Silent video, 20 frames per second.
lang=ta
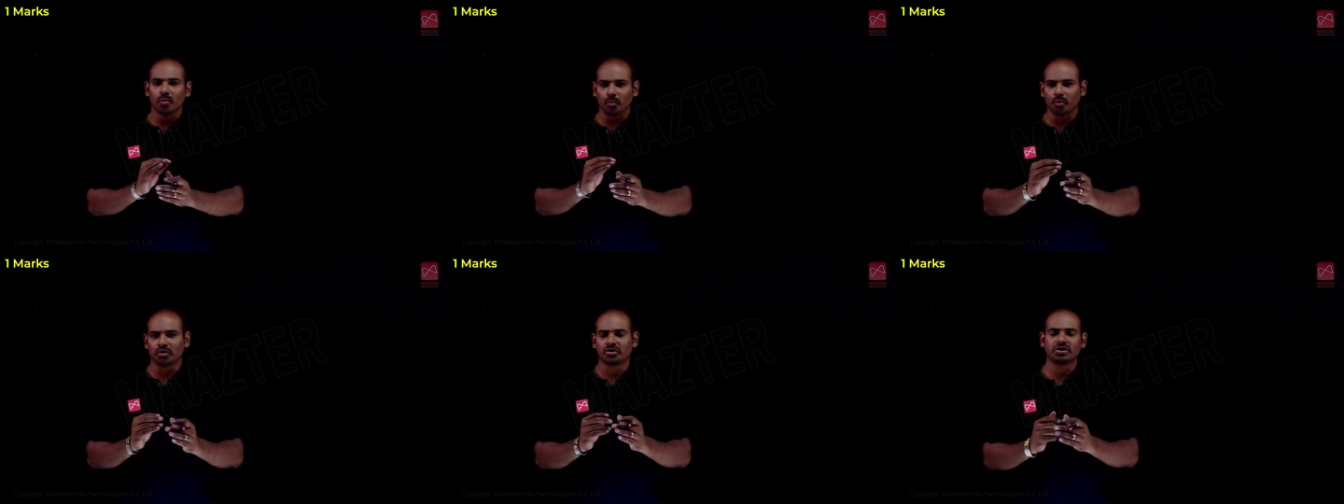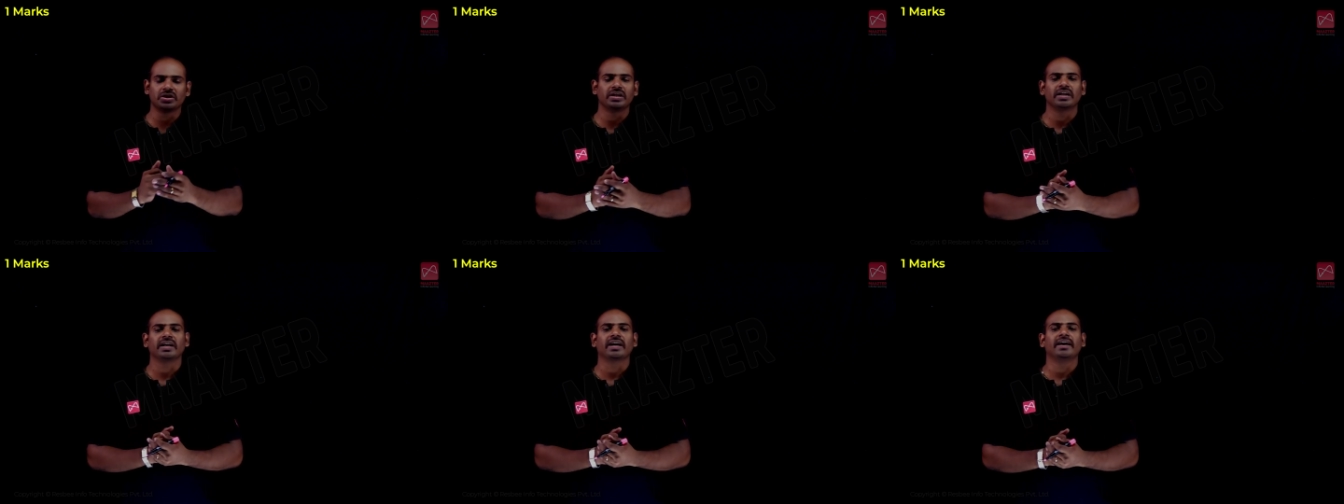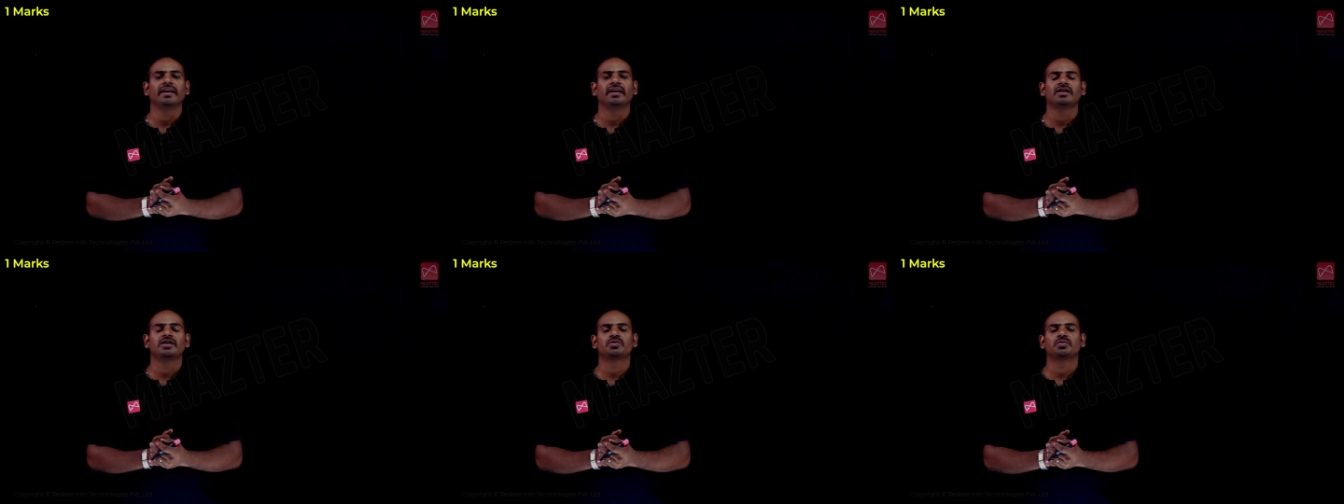ஒரு சின்ன
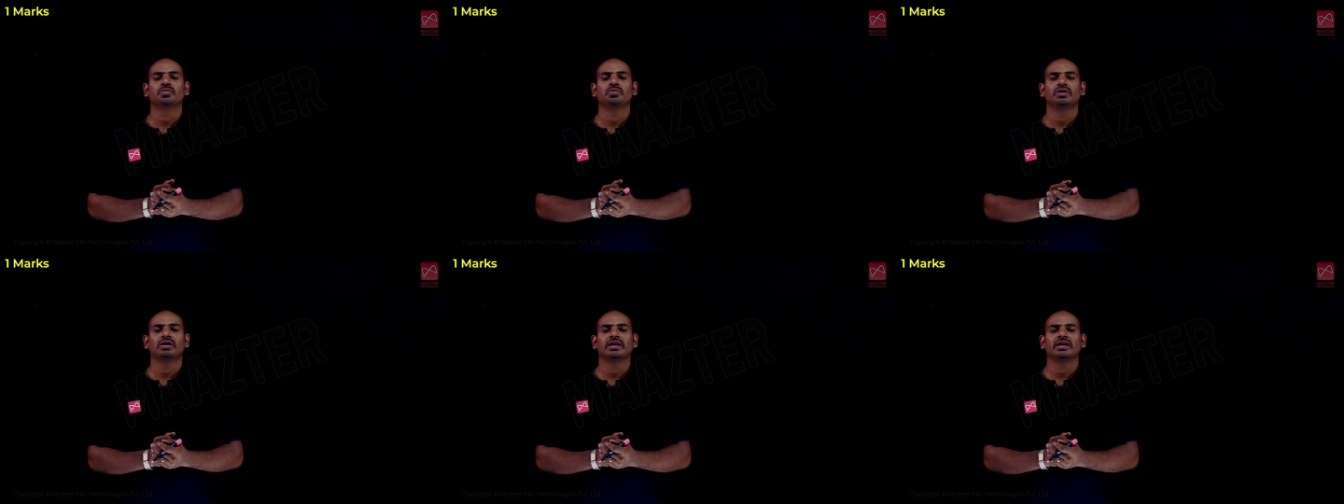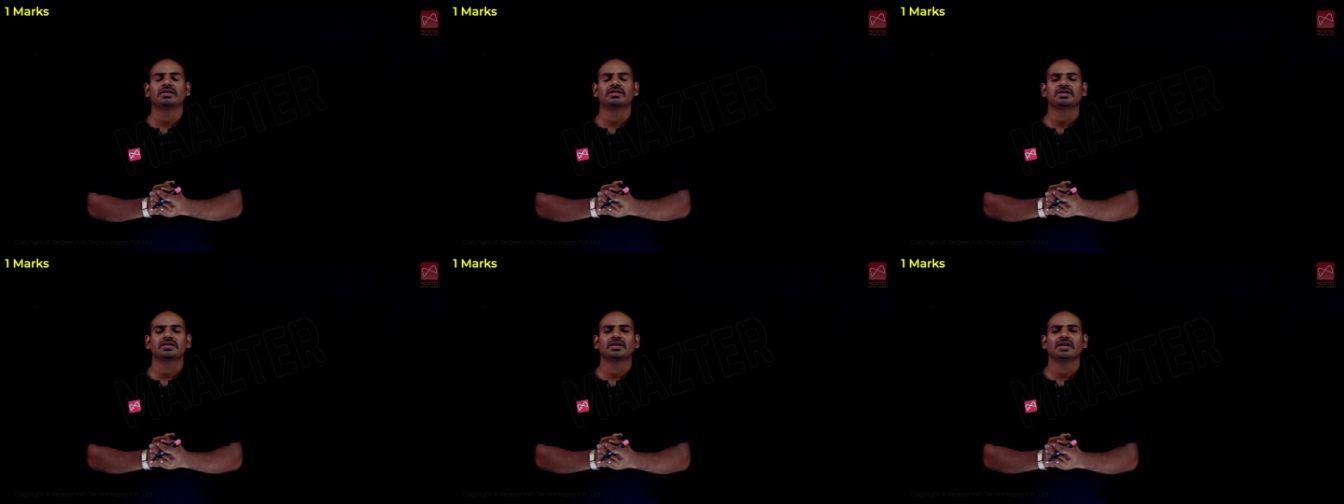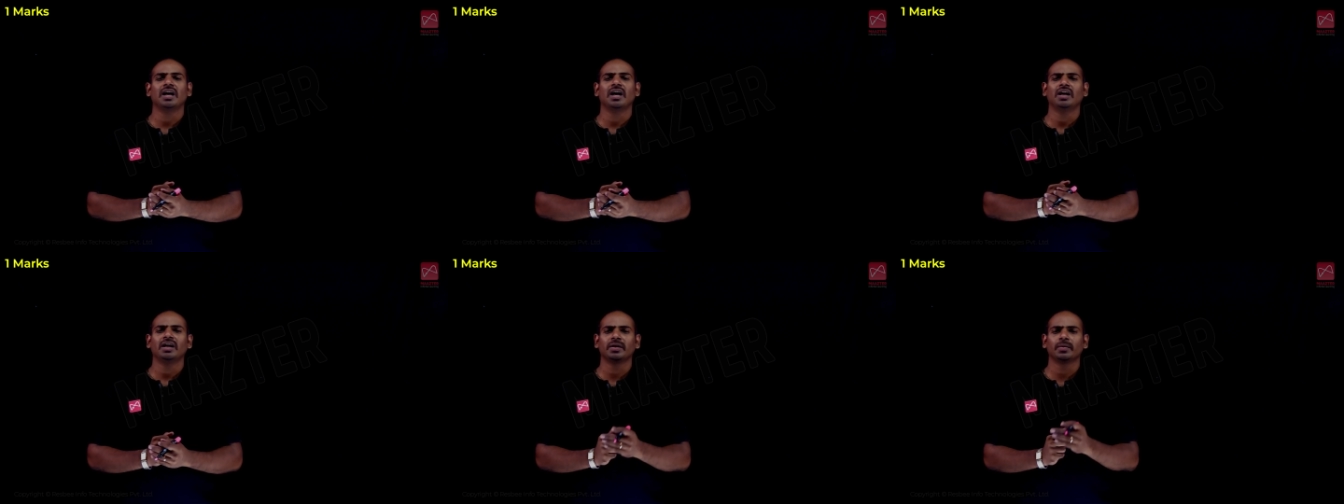கைடன்ஸ் உங்களுக்கு
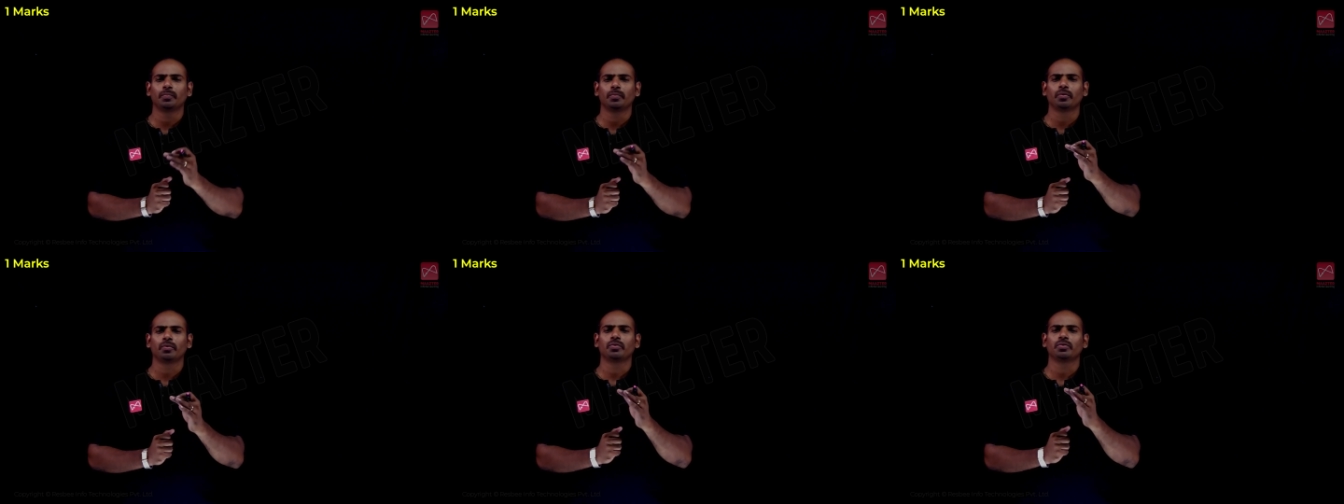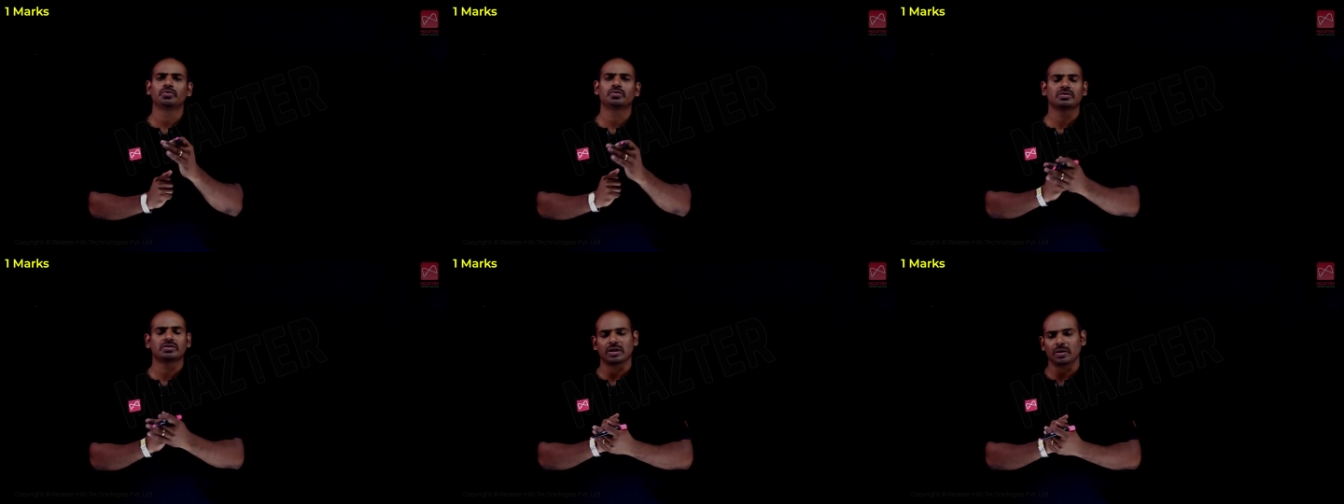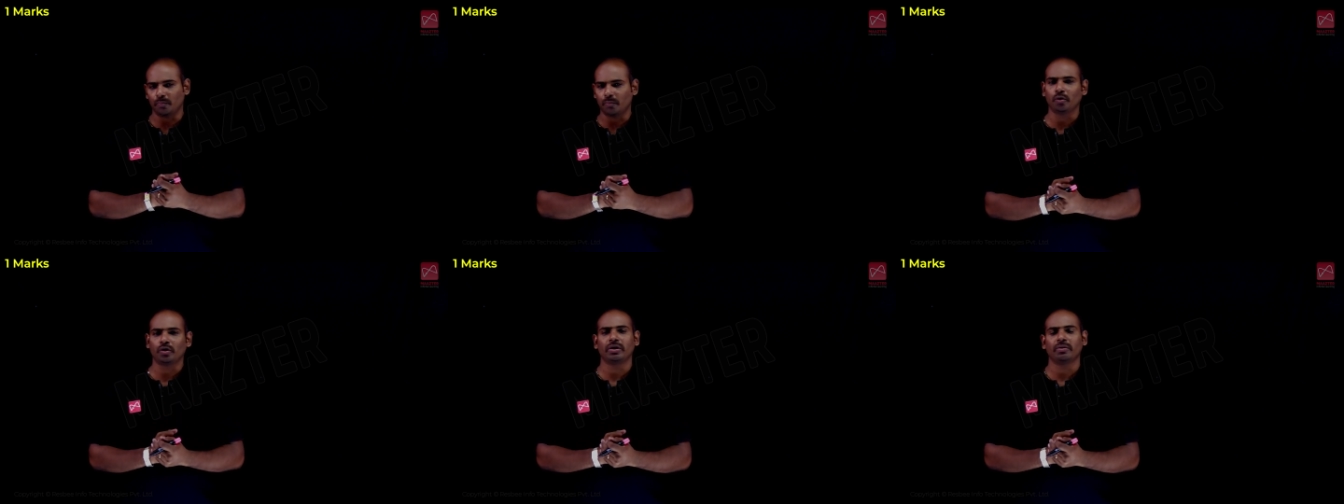கிடச்சிருந்தா இப்போது கொஞ்சம்
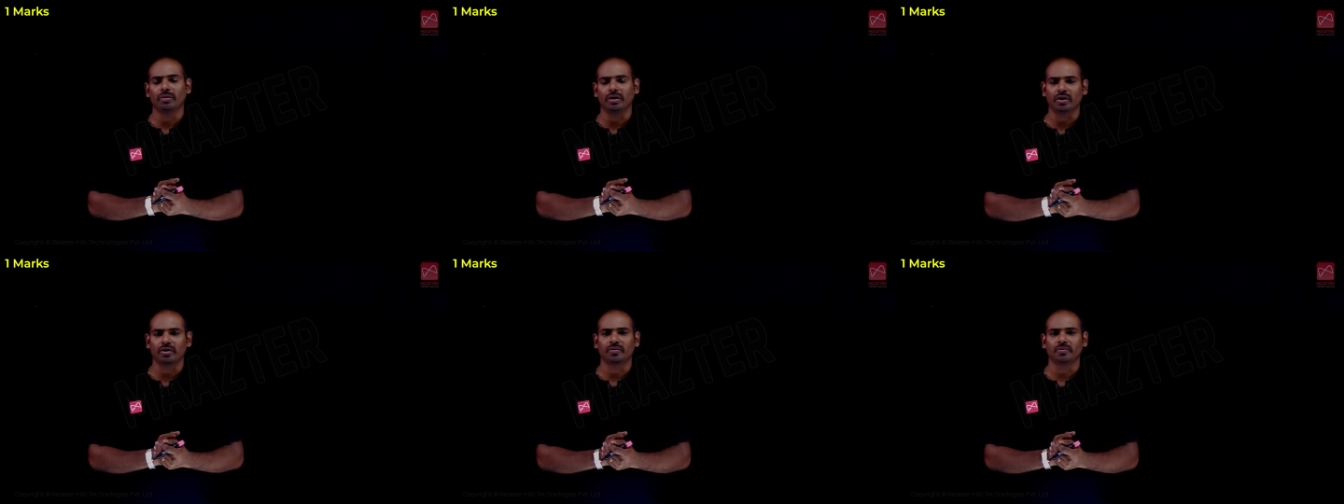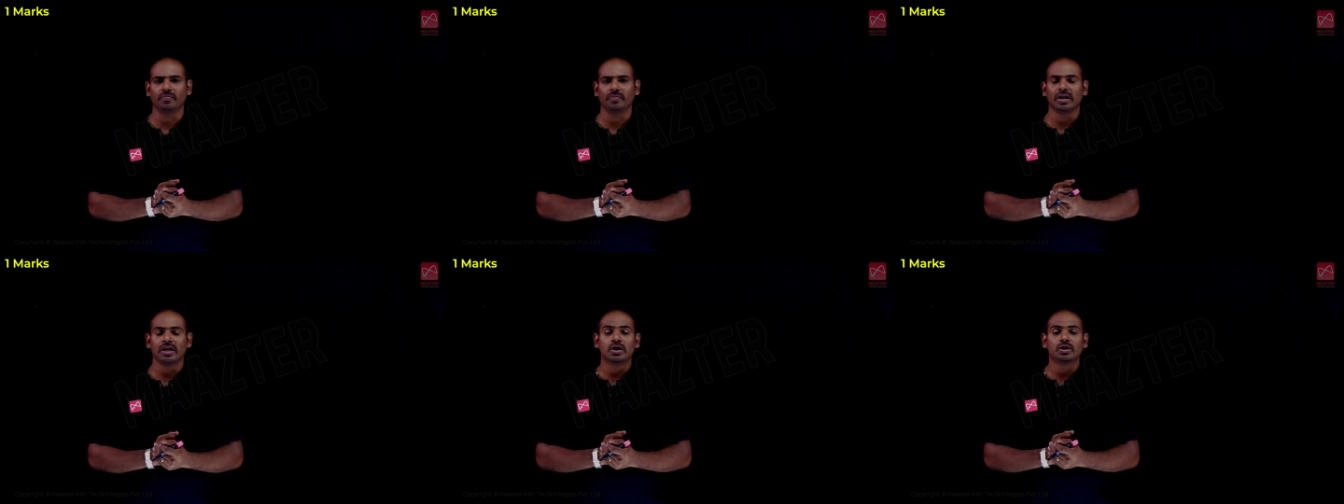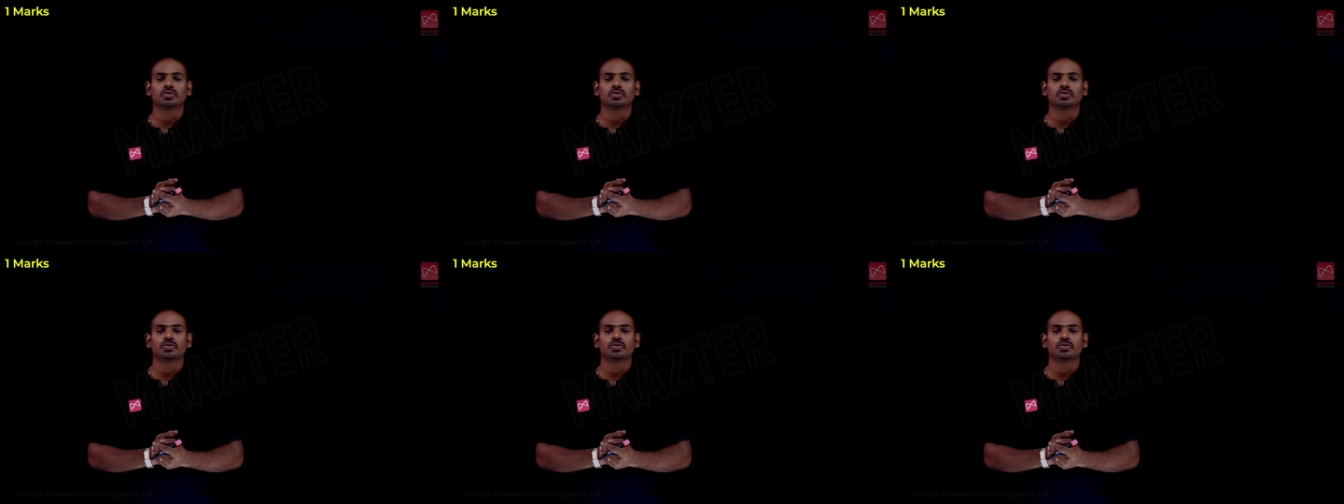சப்போர்ட்டிவாக இருக்கும்